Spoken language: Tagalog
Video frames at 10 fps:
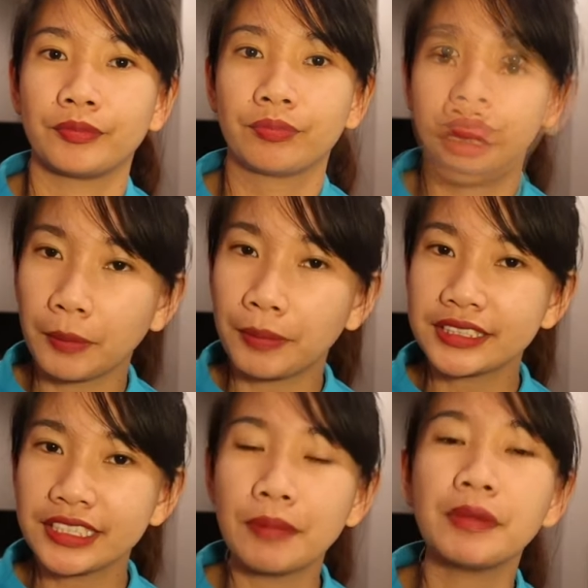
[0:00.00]
At kapag
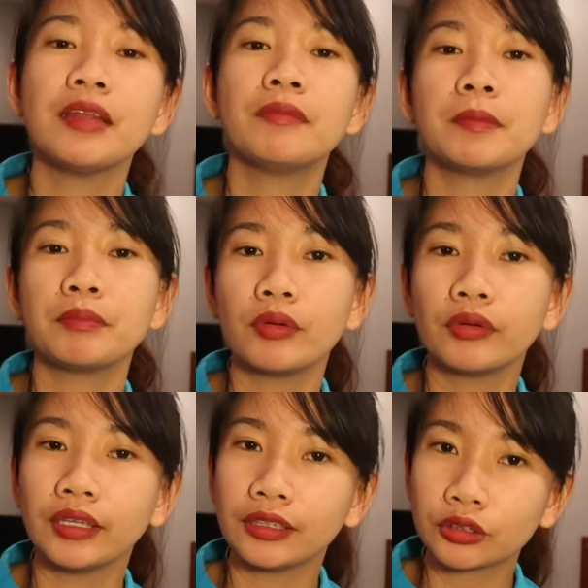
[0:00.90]
sinabi naman
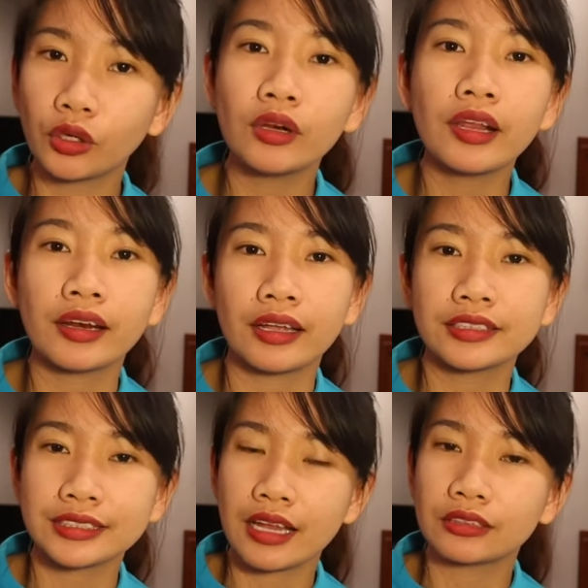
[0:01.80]
pong
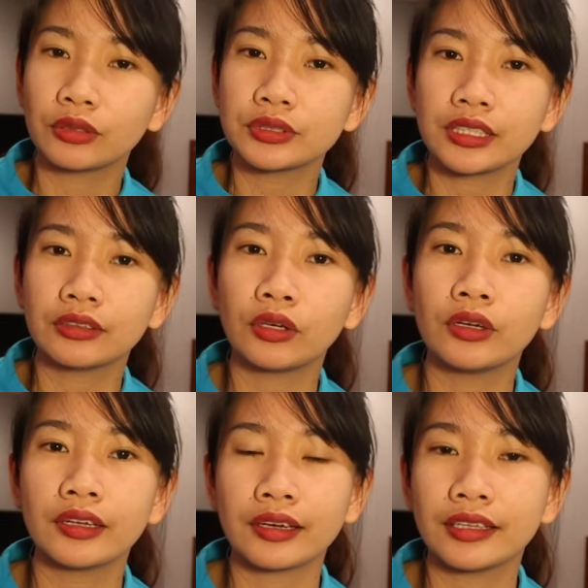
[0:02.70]
intolerance, lactose
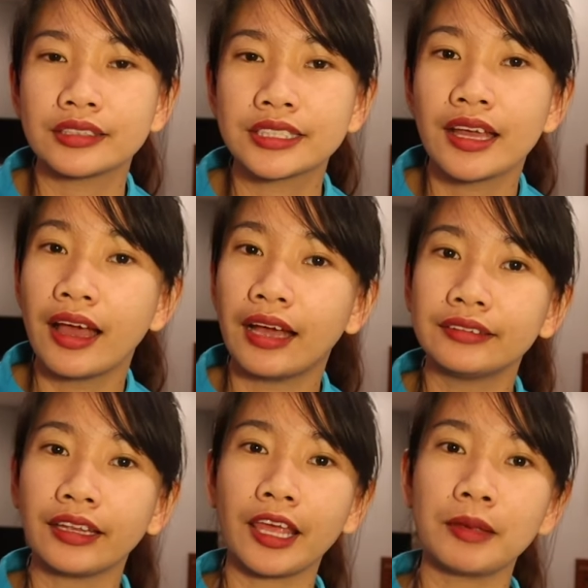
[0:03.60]
intolerance,
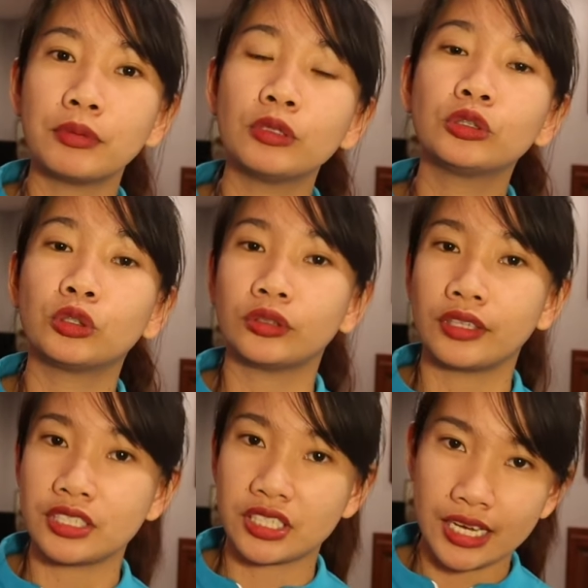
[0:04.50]
unable to
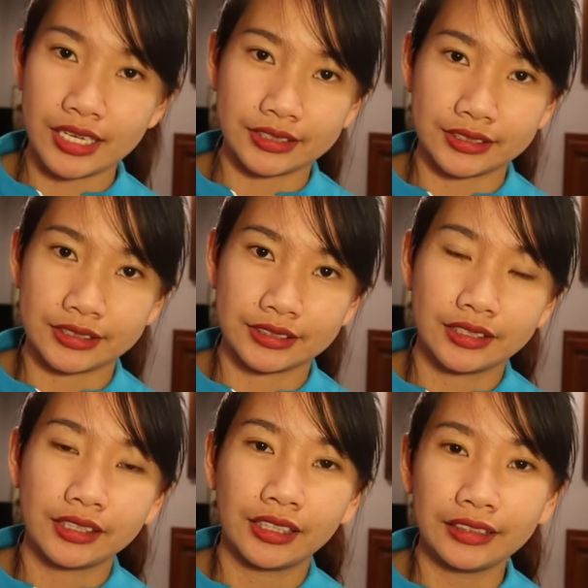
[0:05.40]
digest,
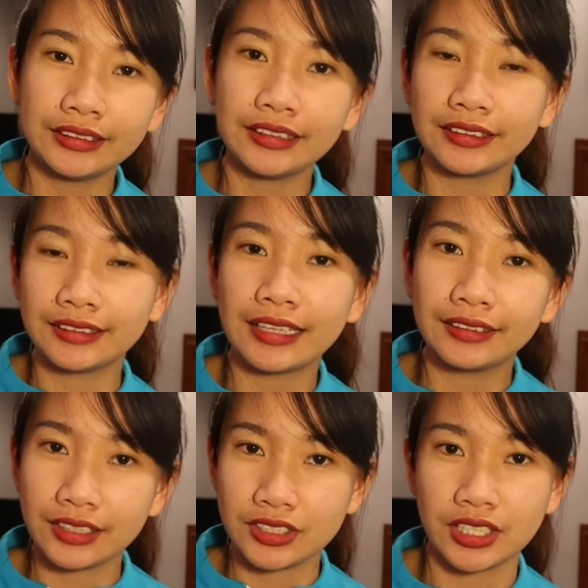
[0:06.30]
hindi na
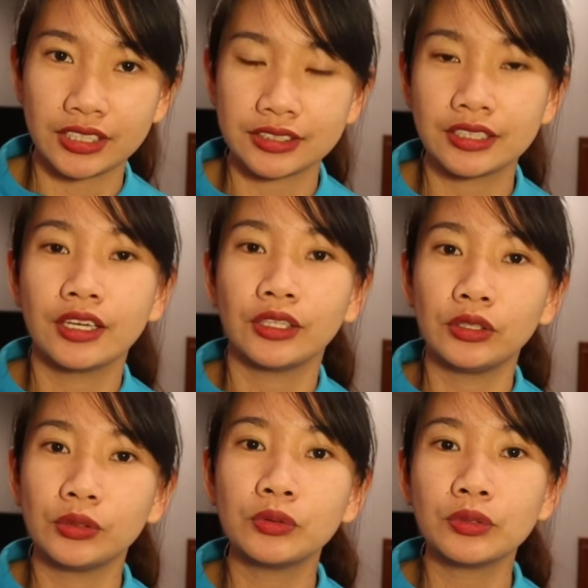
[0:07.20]
dadigest
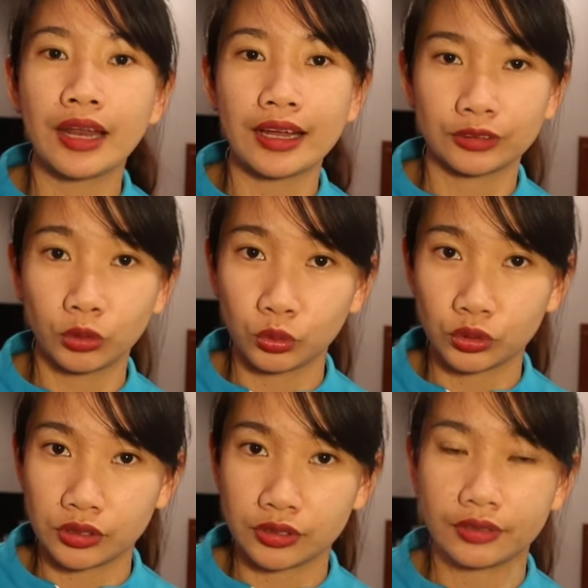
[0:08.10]
yung
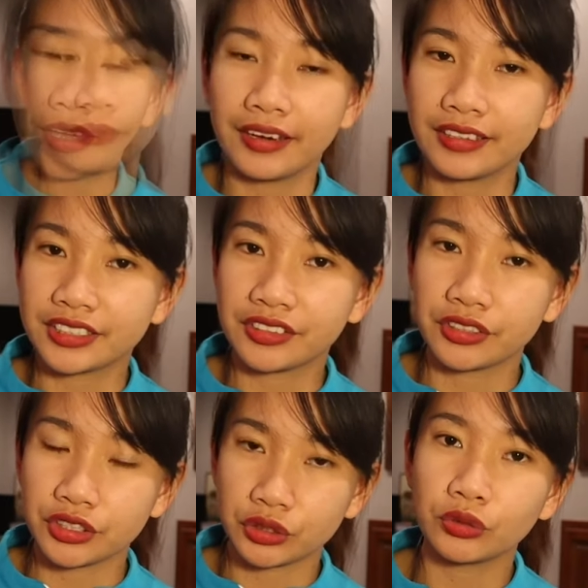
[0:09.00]
lactose. And as a
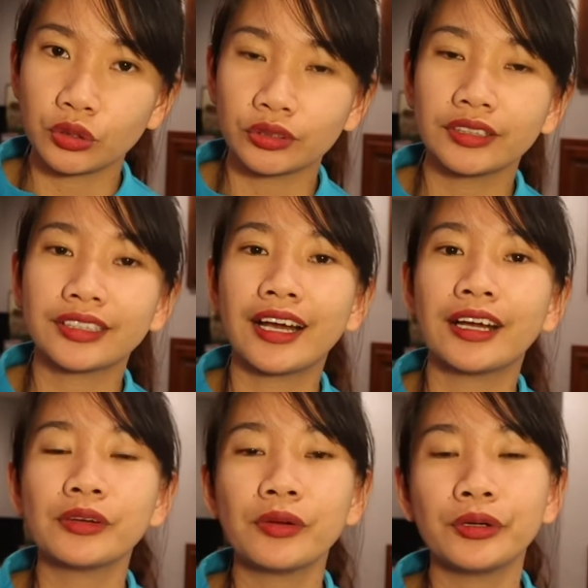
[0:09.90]
result,
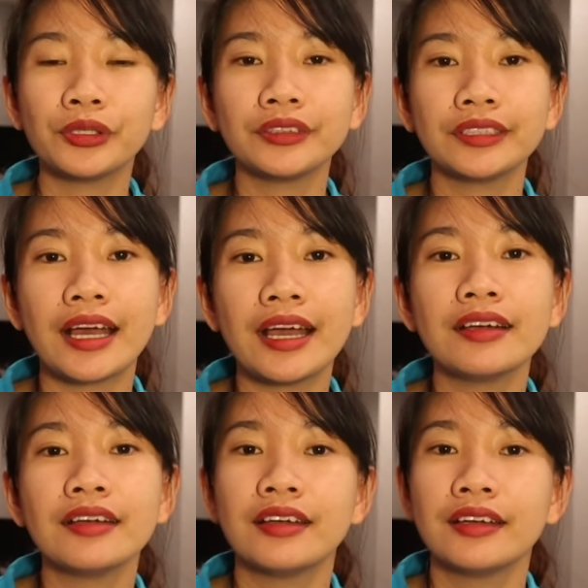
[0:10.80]
nagkakaroon
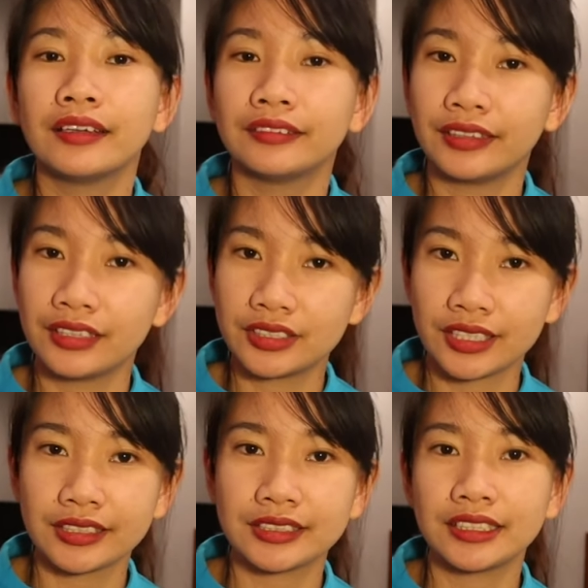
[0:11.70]
ng
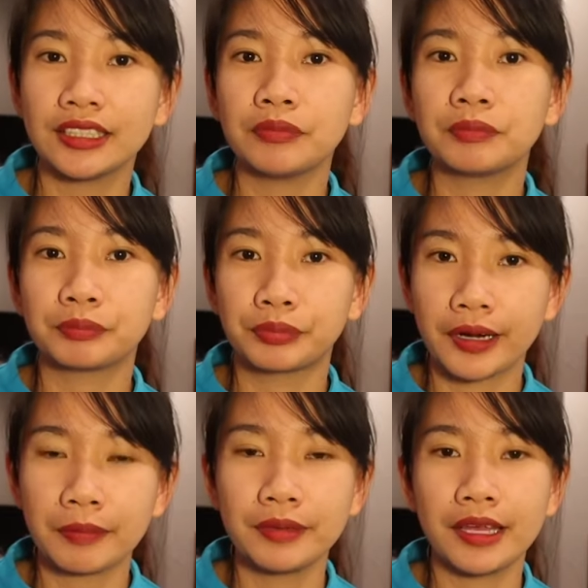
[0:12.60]
digestive
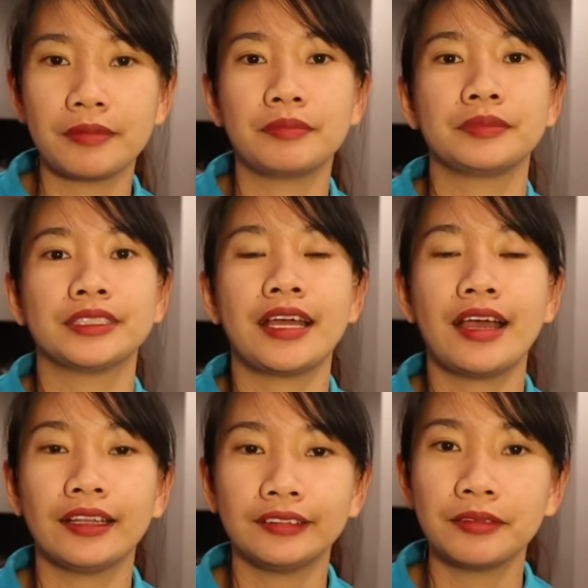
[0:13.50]
problem
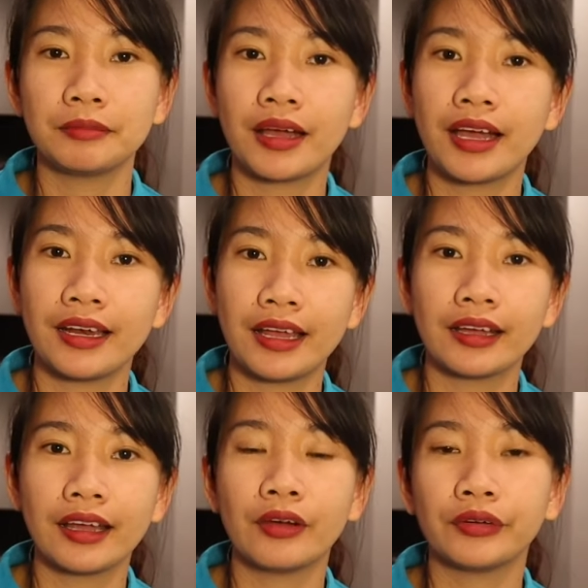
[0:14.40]
sa ating mga
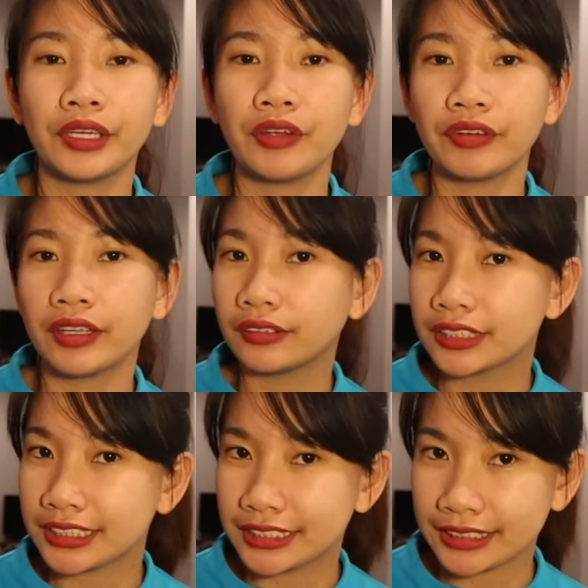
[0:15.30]
alaga or even
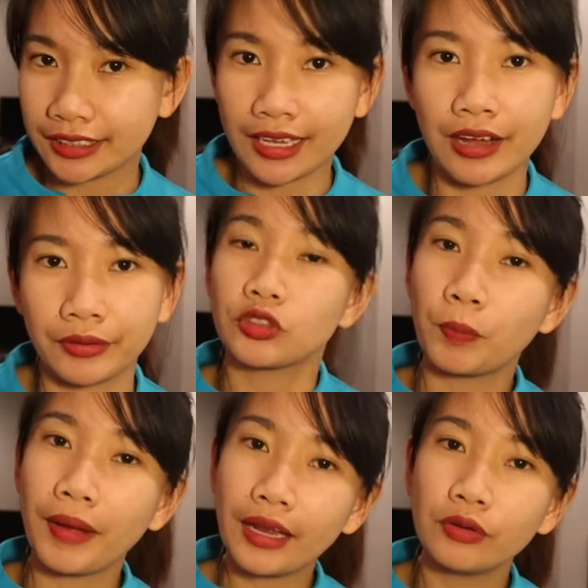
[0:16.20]
sa tao. So,
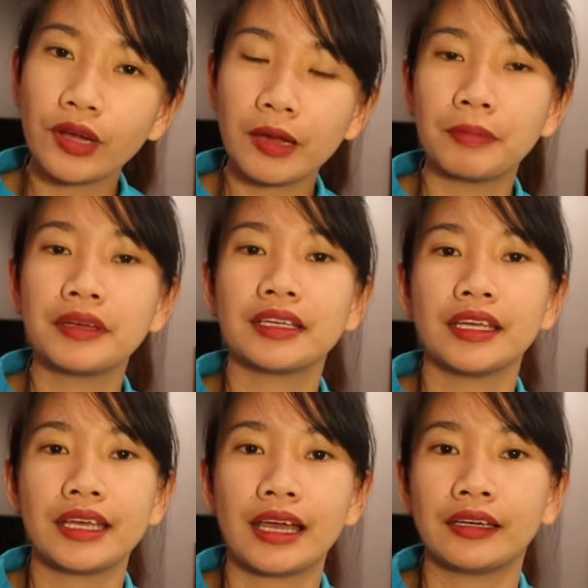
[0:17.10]
paano nga ba
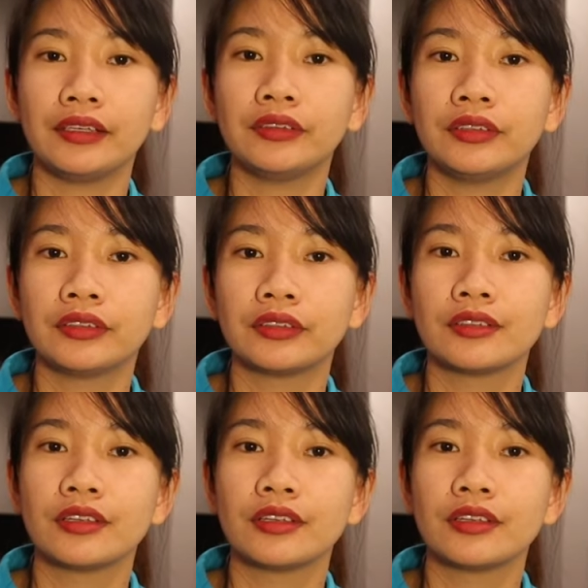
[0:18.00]
nangyayari yon?